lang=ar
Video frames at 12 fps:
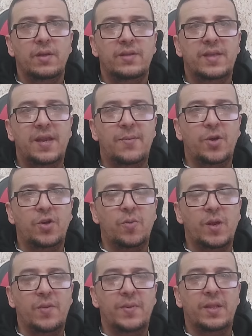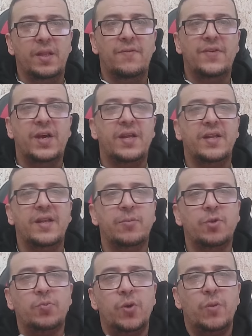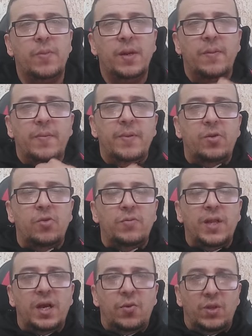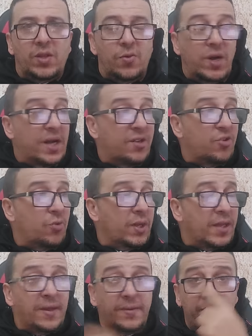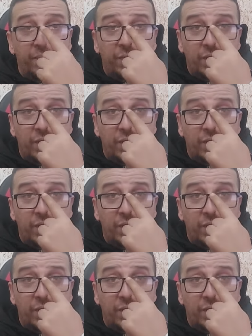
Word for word: السلام عليكم ورحمة الله في قناة عبد السبور مرحبا بكم داخل الوطن وخارج الوطن